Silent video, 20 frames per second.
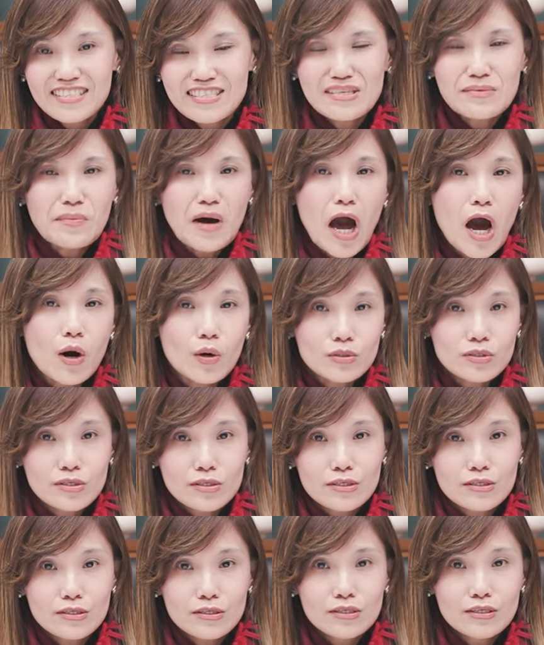这么好
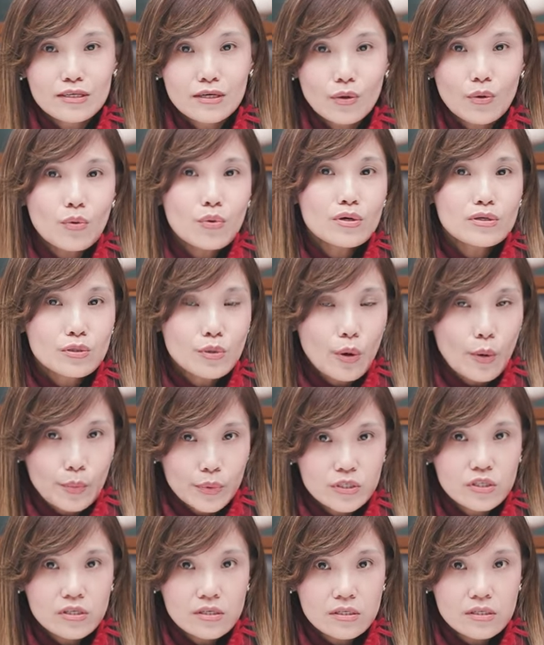吃，我为什么
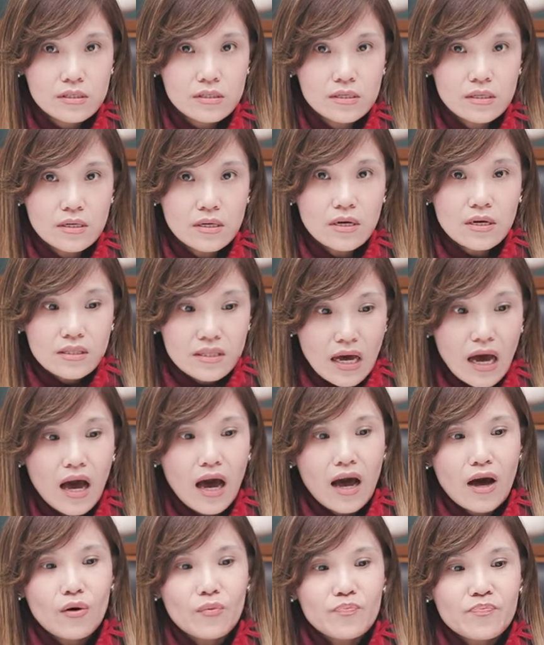不吃？那
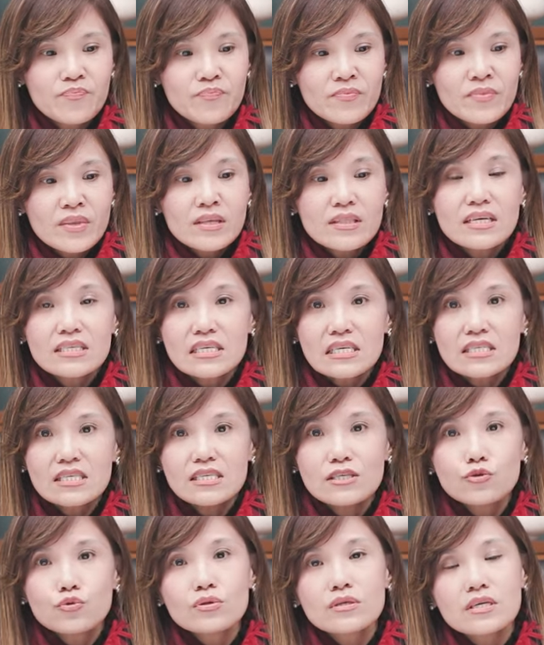好，那在
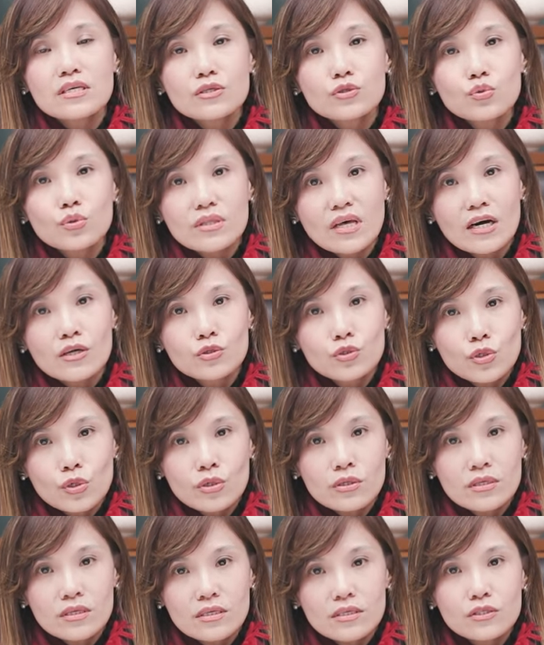情绪勒索当
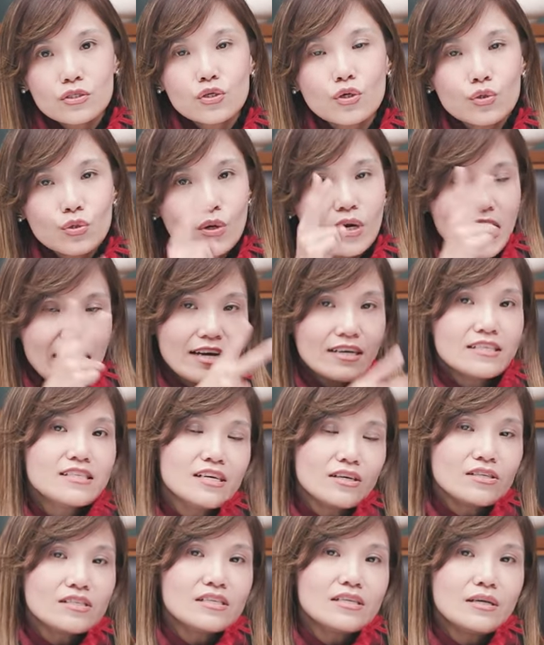中呢，就有两个
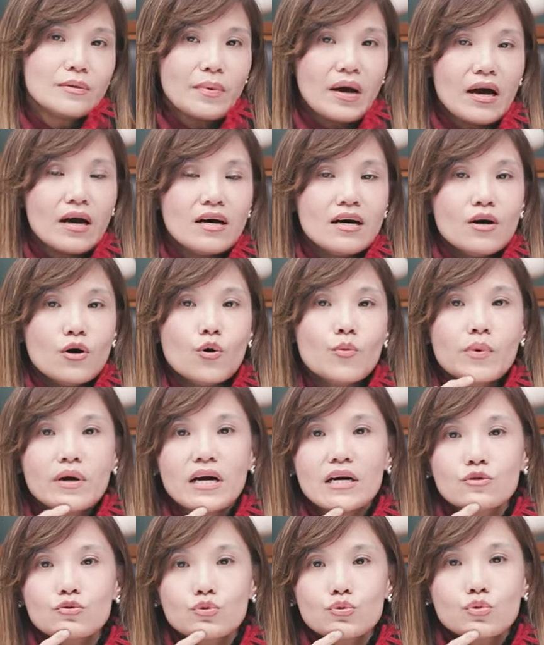角色了嘛。我们刚
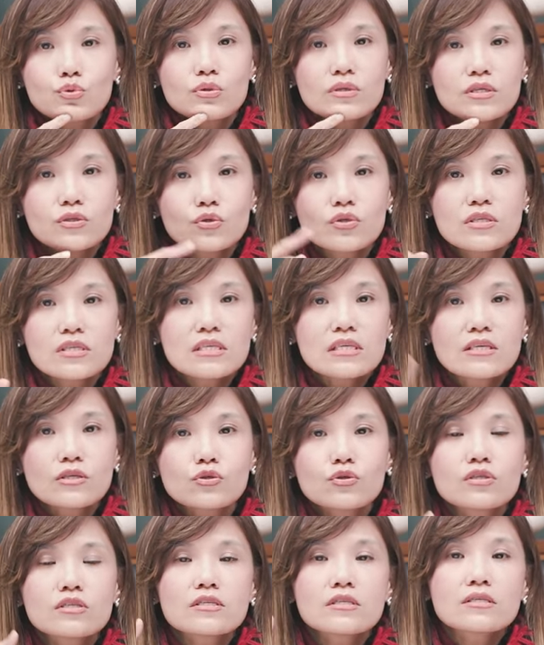刚所说的就是一个
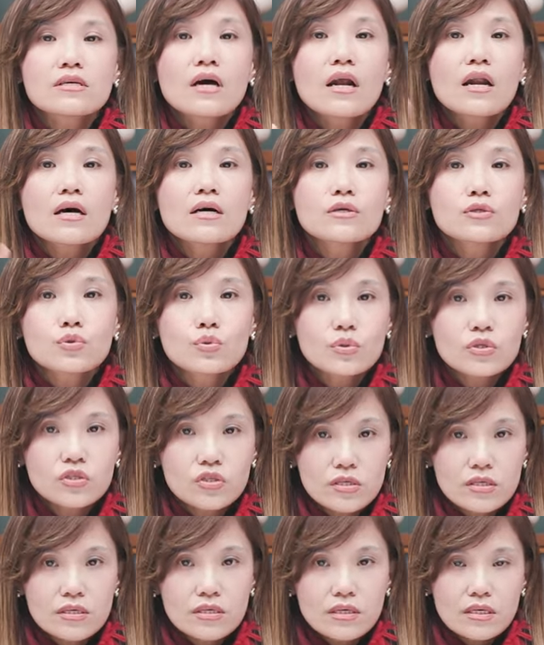就是勒索
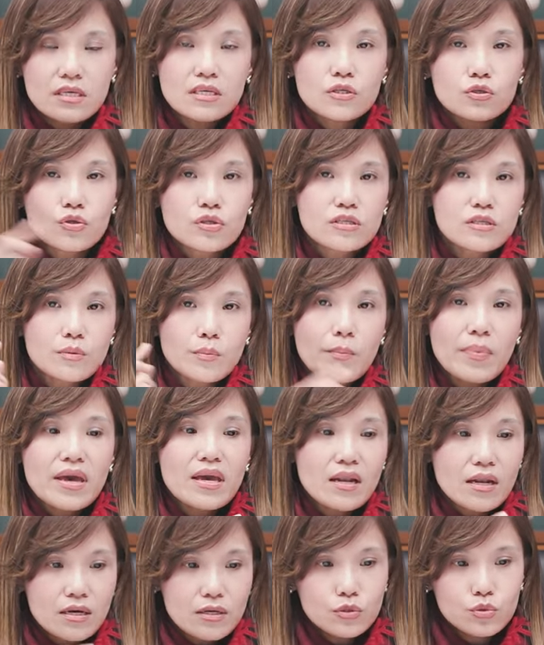者，一个就是
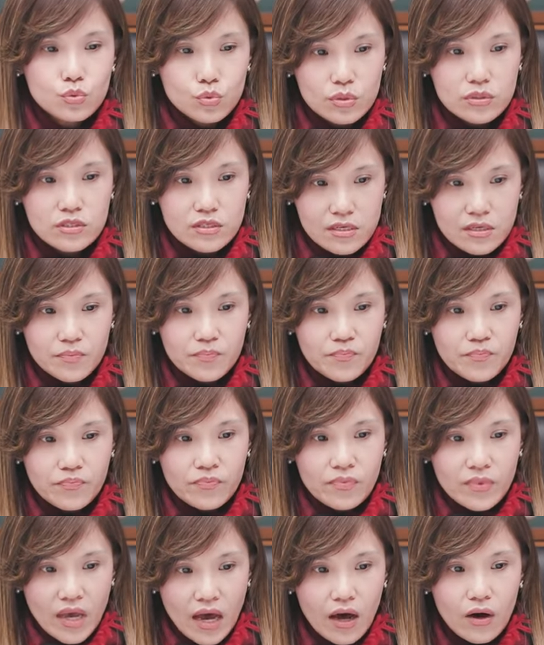被勒索者。
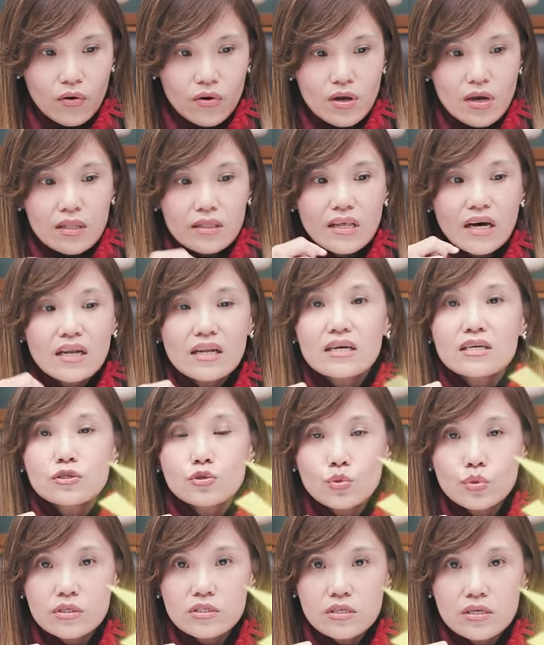好，那勒
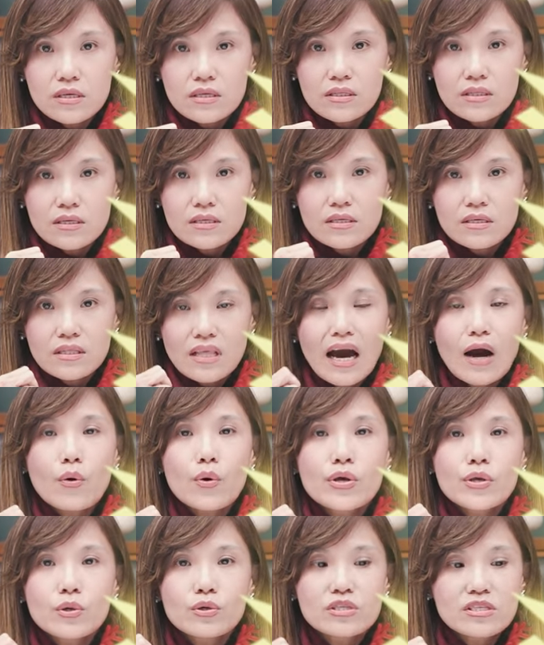索者呢，他
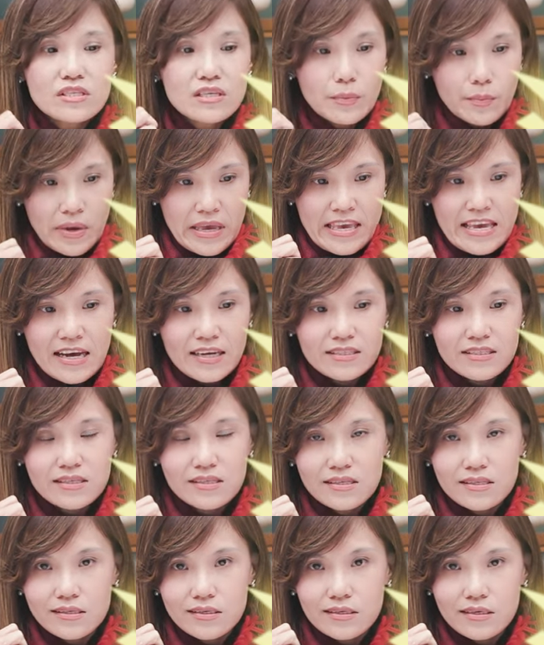会有什么样
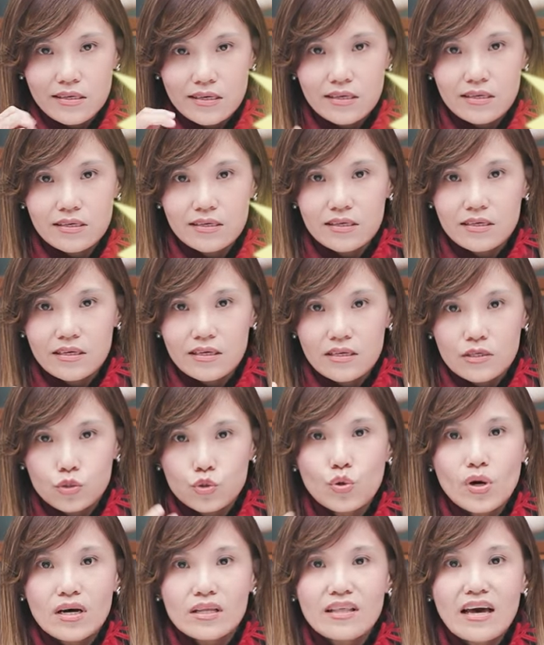子的一个
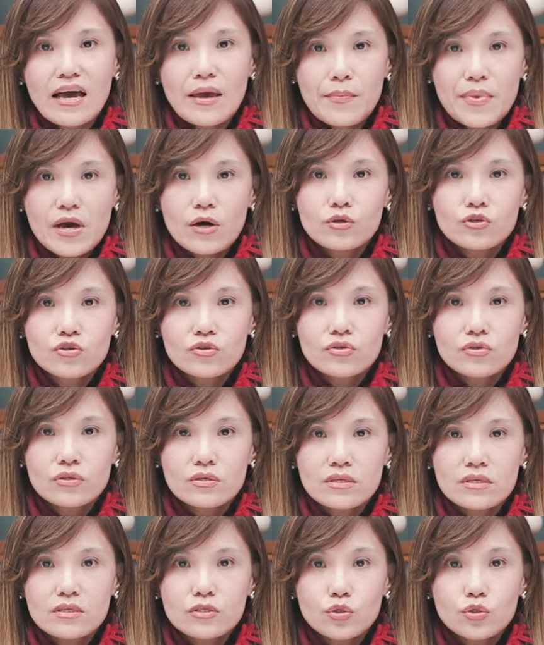状态表示呢？